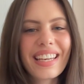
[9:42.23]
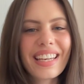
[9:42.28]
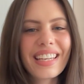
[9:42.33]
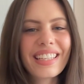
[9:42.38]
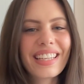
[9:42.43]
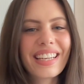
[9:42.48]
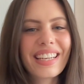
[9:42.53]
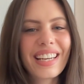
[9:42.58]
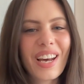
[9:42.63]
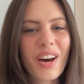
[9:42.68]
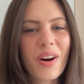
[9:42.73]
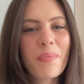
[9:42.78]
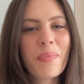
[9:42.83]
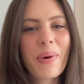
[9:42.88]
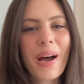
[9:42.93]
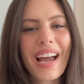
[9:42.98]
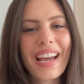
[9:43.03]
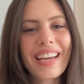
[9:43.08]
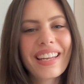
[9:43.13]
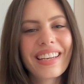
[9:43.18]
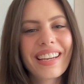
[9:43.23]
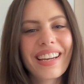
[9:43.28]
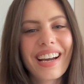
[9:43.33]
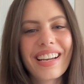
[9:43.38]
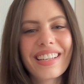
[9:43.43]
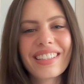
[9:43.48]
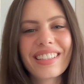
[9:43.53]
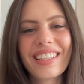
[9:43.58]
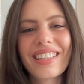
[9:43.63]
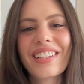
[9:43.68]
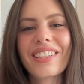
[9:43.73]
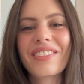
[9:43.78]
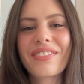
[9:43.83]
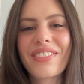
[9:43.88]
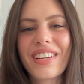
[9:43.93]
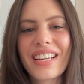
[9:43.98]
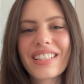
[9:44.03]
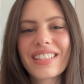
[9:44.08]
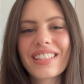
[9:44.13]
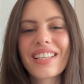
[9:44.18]
Ich glaube, einige
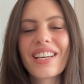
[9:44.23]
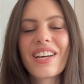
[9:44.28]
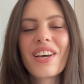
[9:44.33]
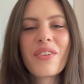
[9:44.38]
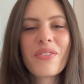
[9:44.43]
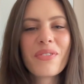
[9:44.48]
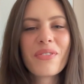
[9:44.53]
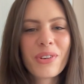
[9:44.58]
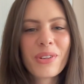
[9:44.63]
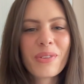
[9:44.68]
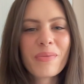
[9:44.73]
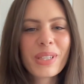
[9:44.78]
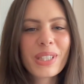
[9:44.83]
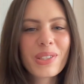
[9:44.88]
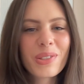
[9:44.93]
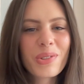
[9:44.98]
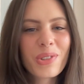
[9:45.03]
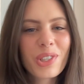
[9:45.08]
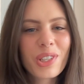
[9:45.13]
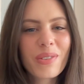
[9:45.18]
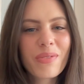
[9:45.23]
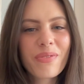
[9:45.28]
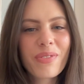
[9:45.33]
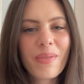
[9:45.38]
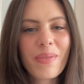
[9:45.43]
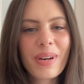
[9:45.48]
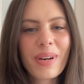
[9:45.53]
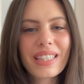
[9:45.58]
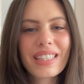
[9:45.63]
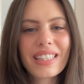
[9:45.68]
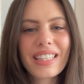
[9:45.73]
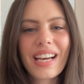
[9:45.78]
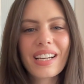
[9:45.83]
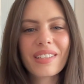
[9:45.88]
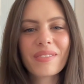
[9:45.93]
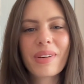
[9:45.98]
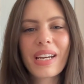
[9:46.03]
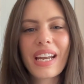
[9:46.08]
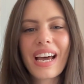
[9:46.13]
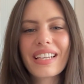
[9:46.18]
Eintracht-Fans würden mir zustimmen, wenn man
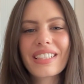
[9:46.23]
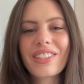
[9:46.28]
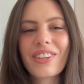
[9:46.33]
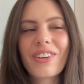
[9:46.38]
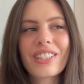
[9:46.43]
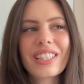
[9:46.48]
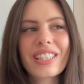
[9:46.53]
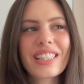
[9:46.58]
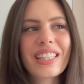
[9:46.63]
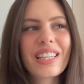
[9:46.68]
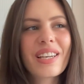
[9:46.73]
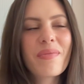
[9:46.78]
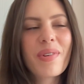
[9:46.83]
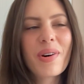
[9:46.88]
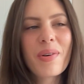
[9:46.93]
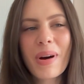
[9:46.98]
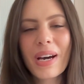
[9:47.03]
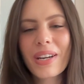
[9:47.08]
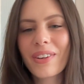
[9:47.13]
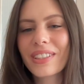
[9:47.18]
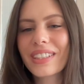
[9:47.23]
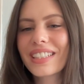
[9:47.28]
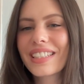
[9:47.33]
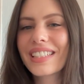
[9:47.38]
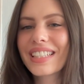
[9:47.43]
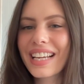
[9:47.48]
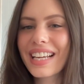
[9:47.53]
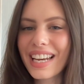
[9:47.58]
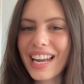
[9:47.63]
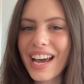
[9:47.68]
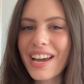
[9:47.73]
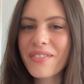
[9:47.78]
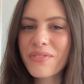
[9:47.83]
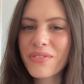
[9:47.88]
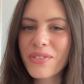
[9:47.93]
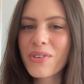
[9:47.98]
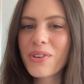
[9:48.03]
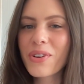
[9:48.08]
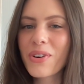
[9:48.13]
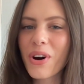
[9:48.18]
sagt, man hat trotzdem immer noch diesen kleinen
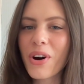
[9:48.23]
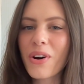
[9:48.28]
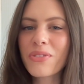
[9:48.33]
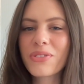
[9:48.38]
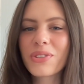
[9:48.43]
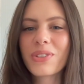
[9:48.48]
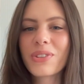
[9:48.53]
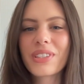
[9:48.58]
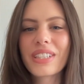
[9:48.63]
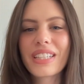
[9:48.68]
Funken Hoffnung,